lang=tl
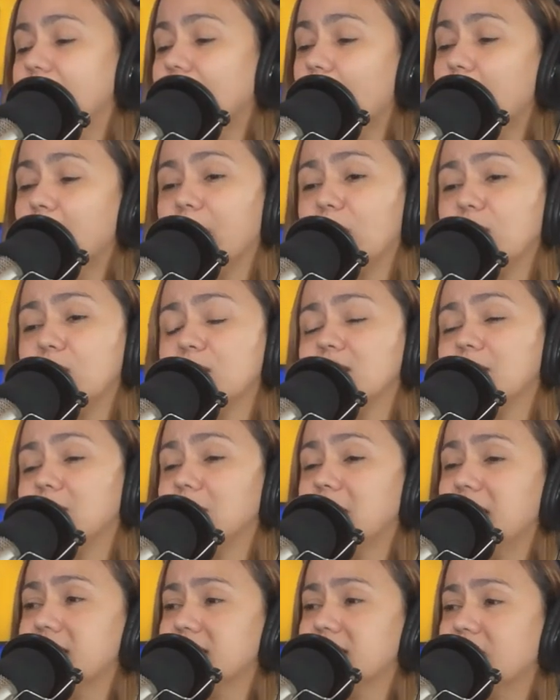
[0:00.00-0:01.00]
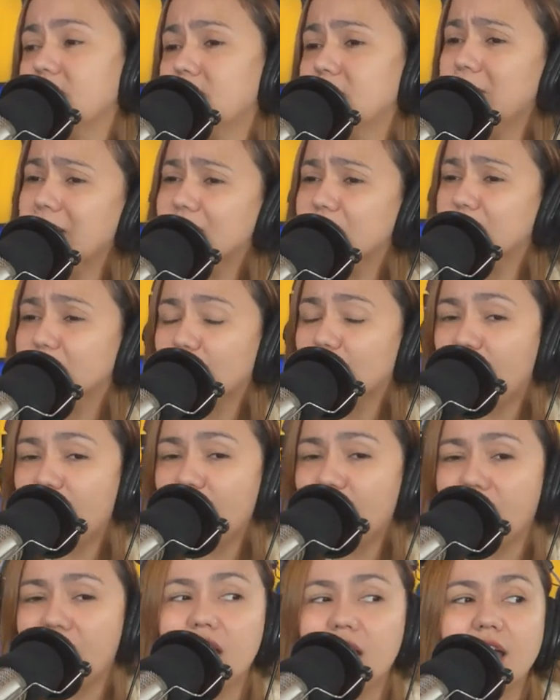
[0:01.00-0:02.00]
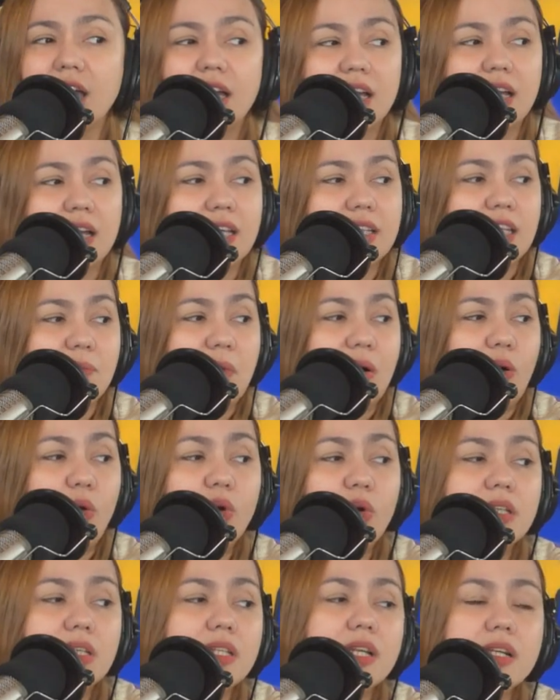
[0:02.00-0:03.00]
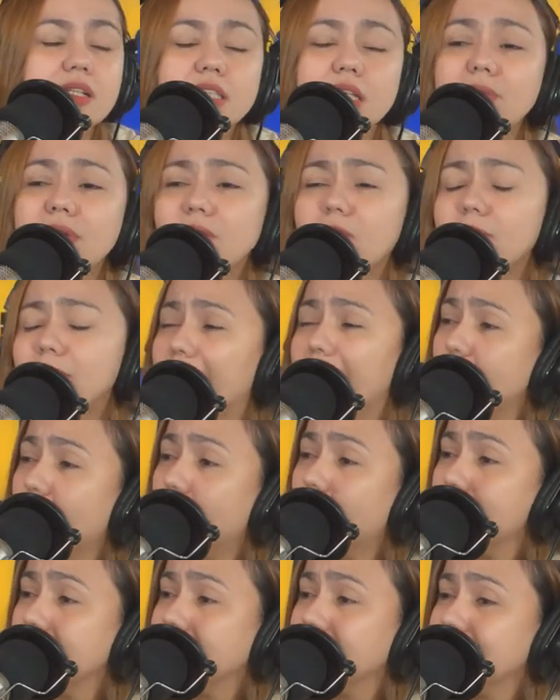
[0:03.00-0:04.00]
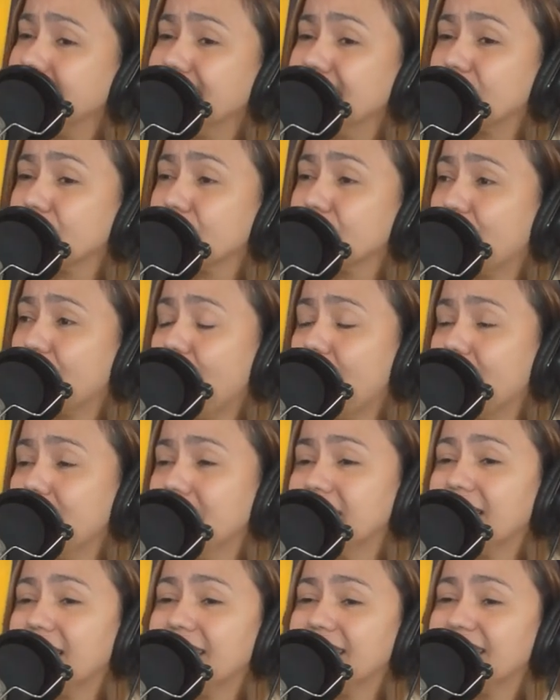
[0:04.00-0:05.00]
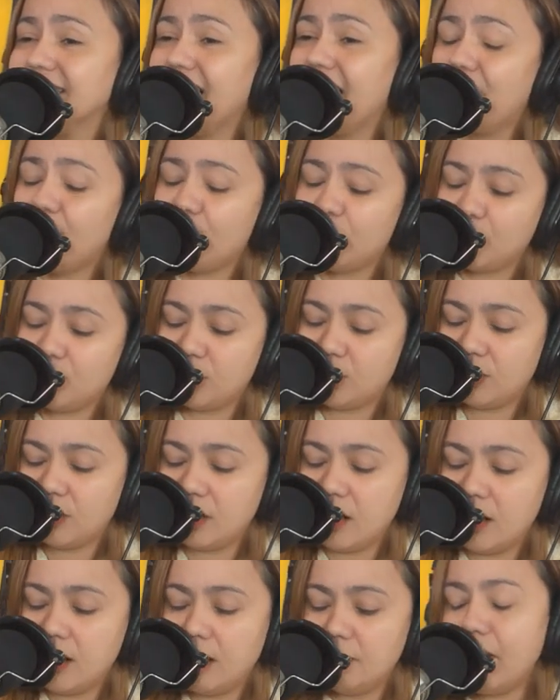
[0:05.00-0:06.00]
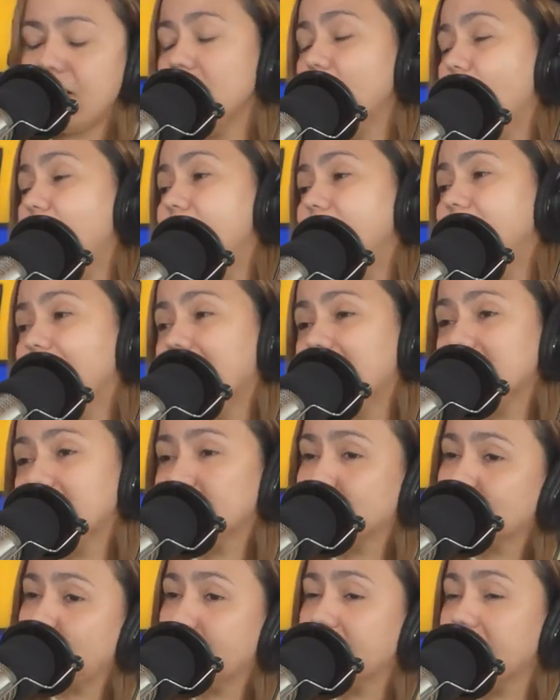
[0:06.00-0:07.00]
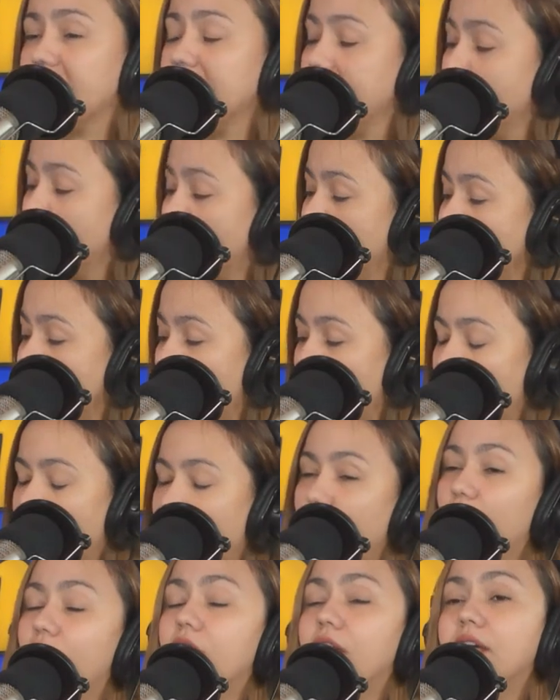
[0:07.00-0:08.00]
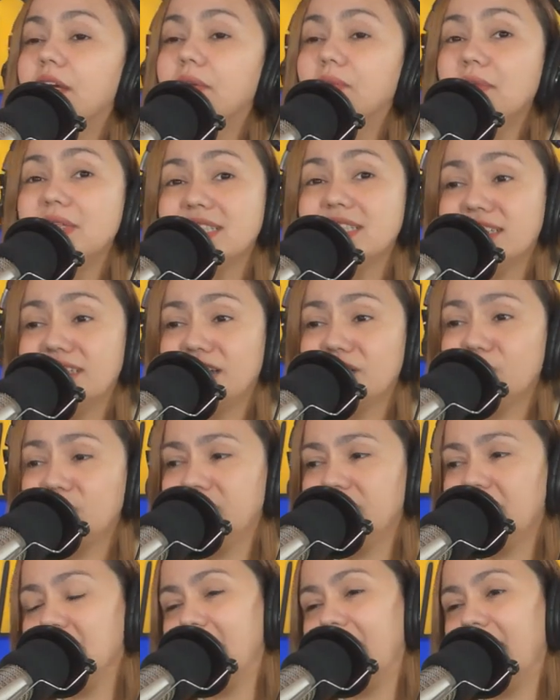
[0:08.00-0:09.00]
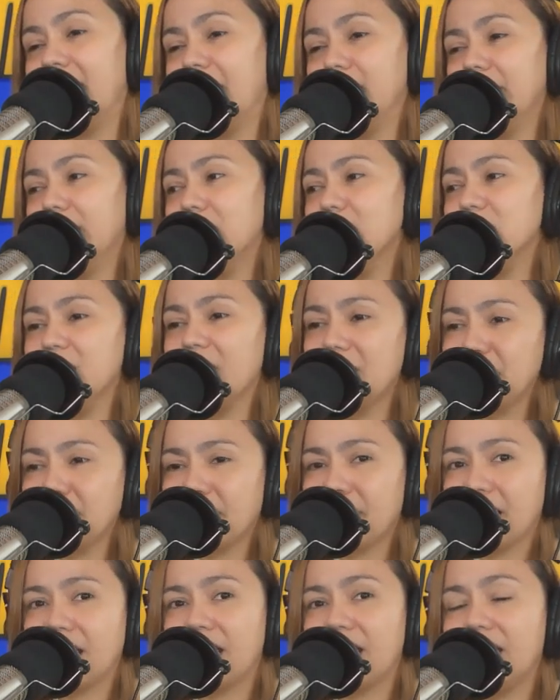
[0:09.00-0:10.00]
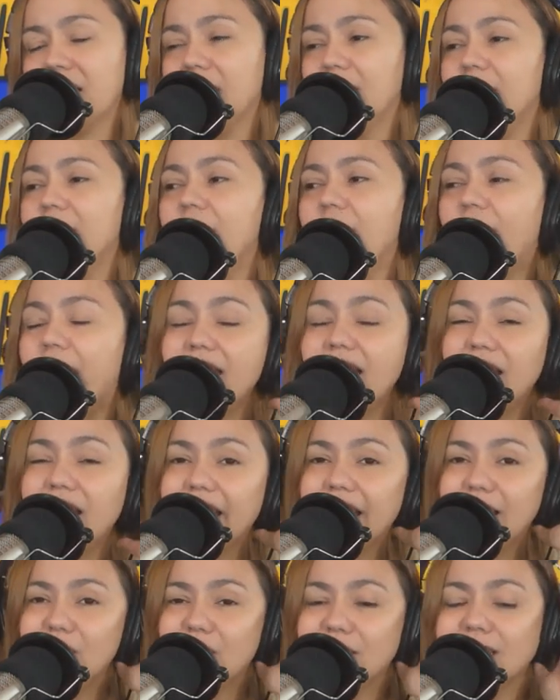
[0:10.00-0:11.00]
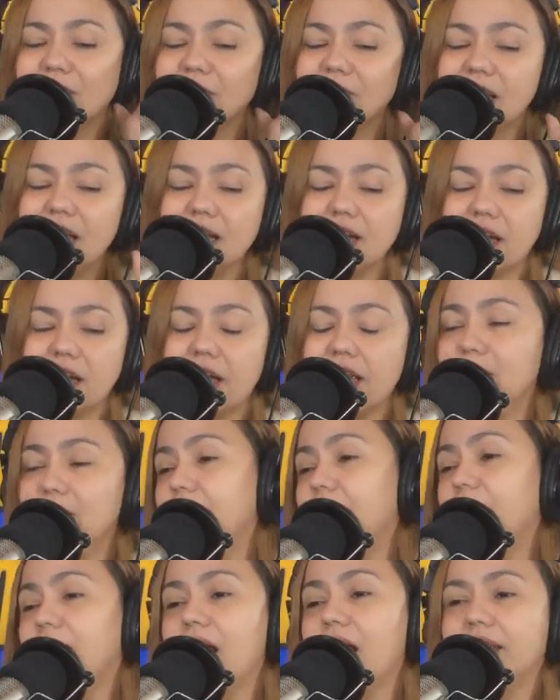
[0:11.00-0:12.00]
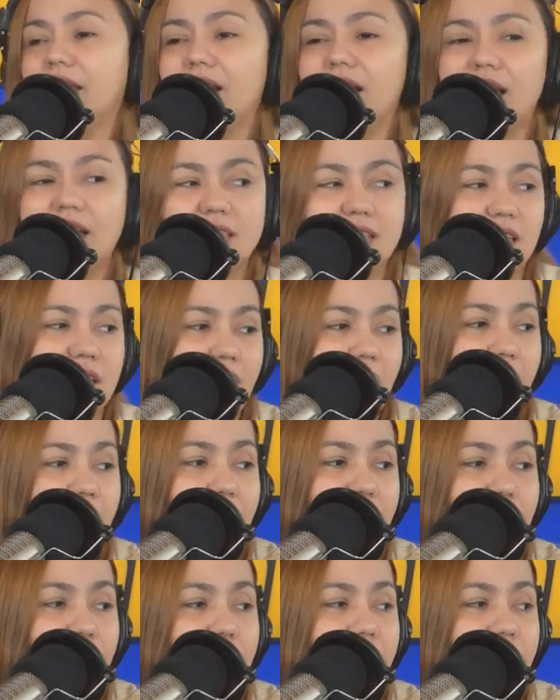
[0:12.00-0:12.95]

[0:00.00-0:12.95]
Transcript: ka pero sasabihin sa'yo, be strong. 'di ba? Kulang na lang sabihin na paano ako magiging strong? May sakit nga ako. Paano ako magiging strong? Iiniwan nga ako. Minsan ganun, 'di ba? Pero syempre, nga namang sabihin ng kaibigan natin na, sige,